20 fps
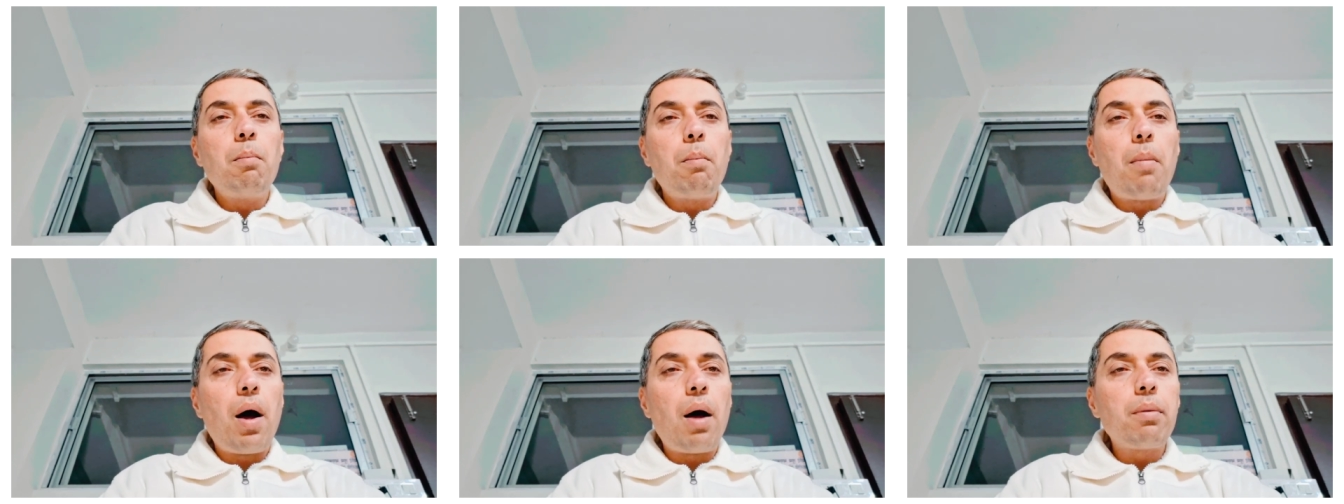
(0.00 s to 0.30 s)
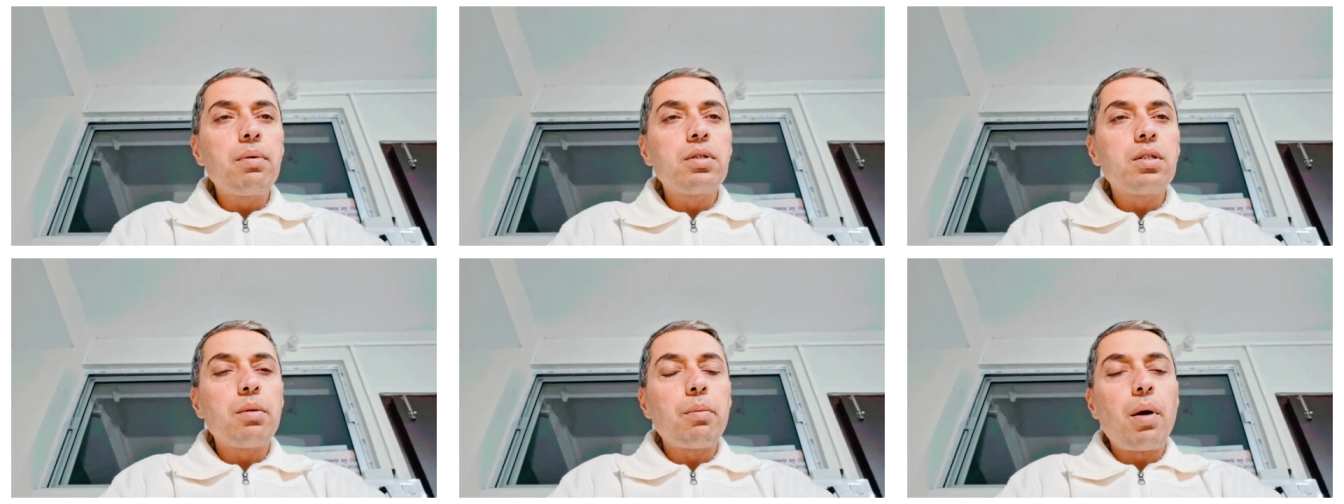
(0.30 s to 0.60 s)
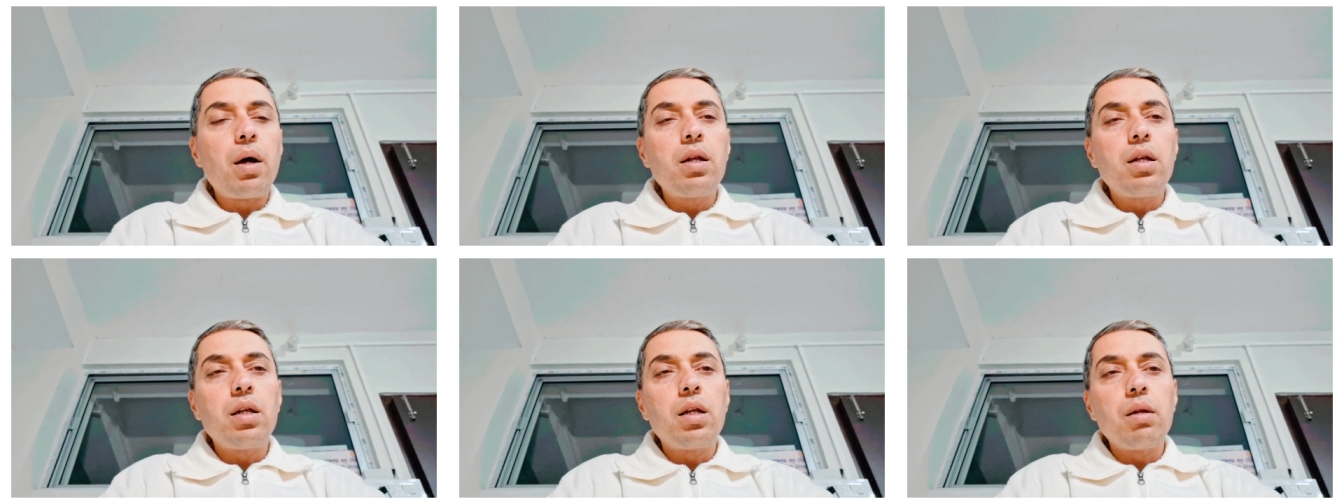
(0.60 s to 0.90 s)
बाप
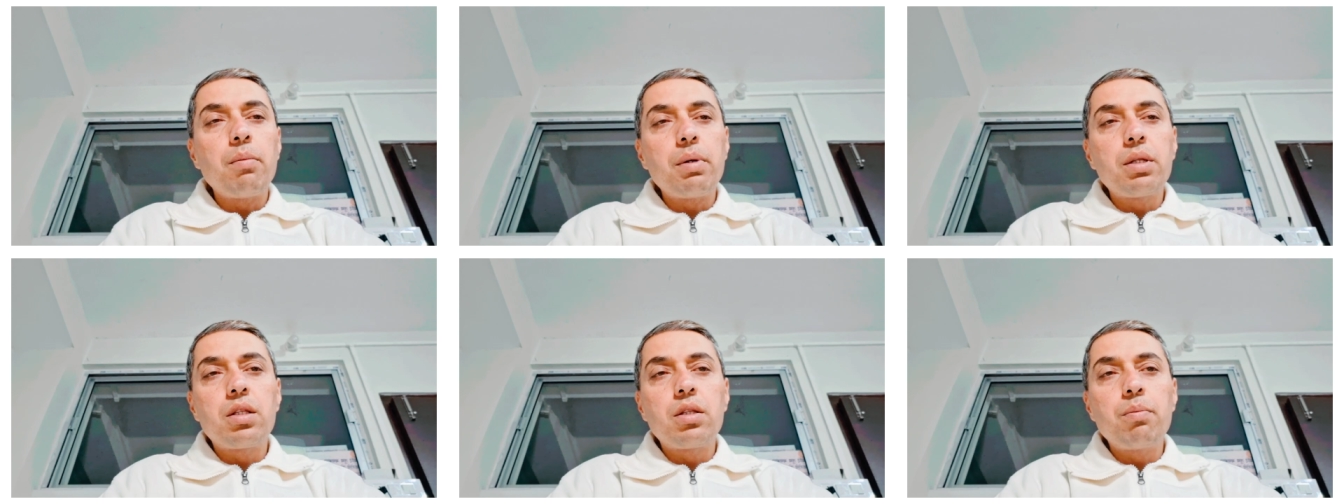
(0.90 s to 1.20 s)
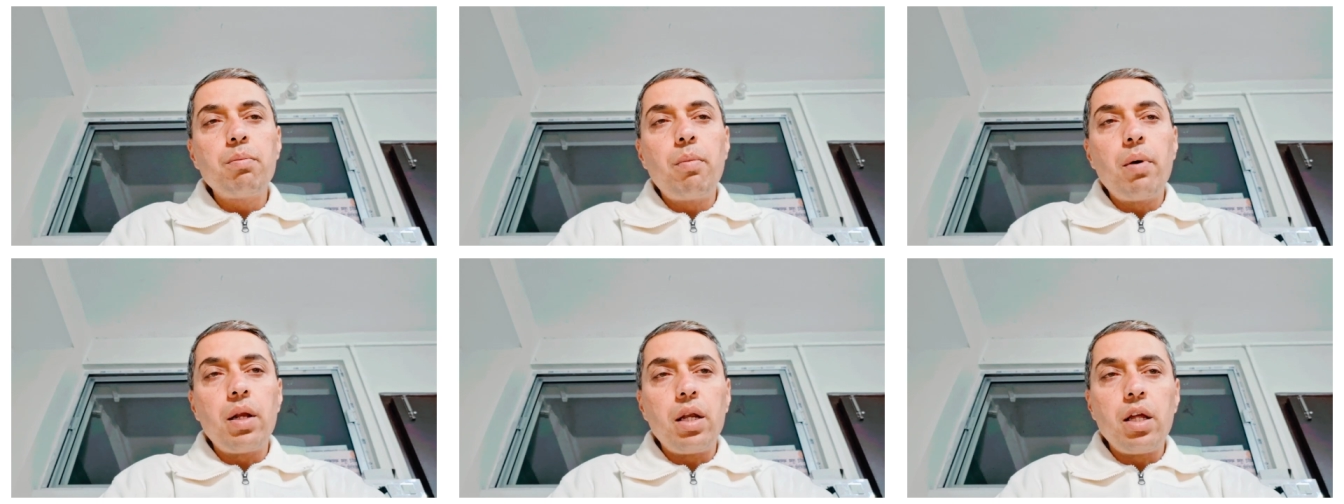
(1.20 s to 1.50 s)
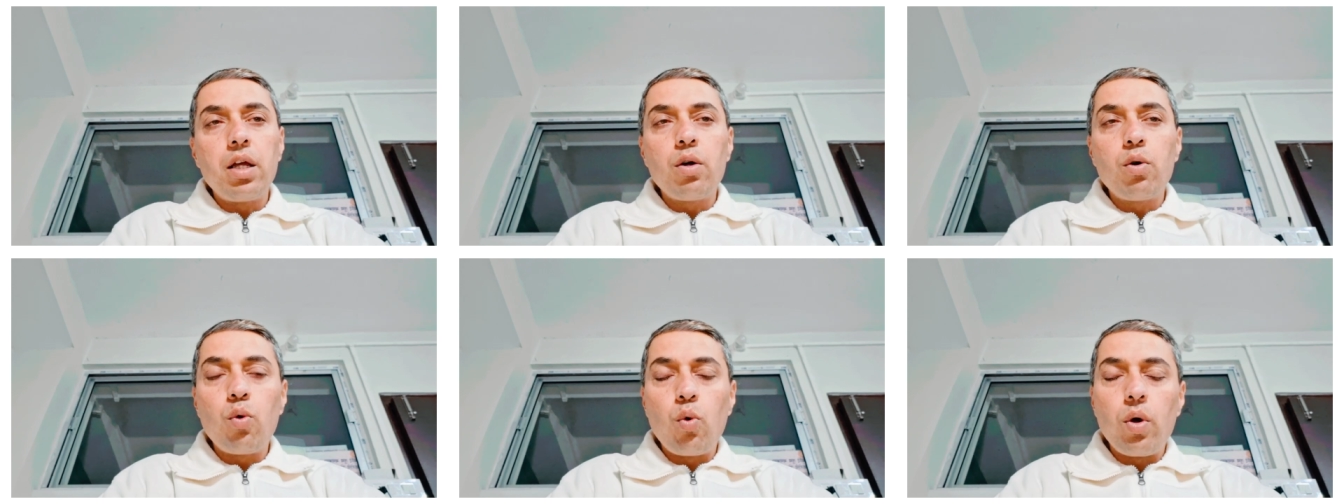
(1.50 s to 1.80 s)
समान निमित्त
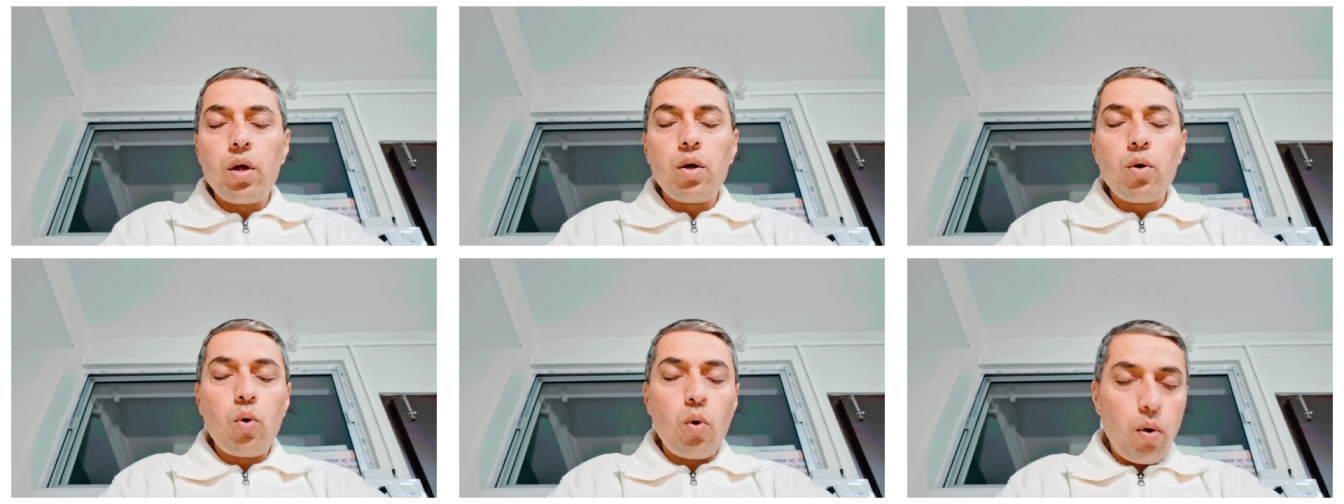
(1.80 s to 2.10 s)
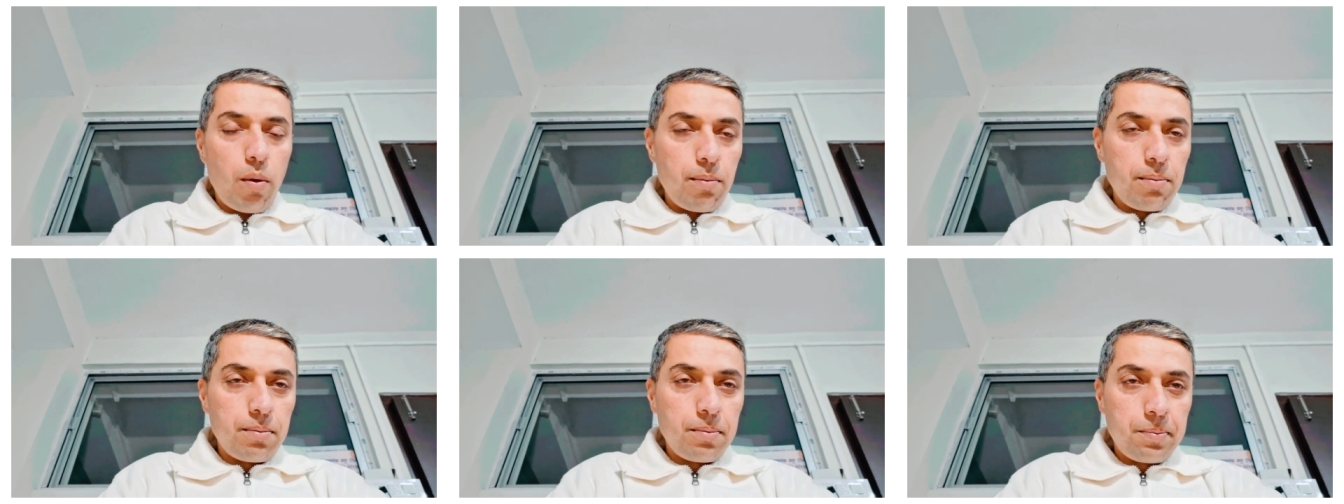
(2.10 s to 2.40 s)
बने हुए हो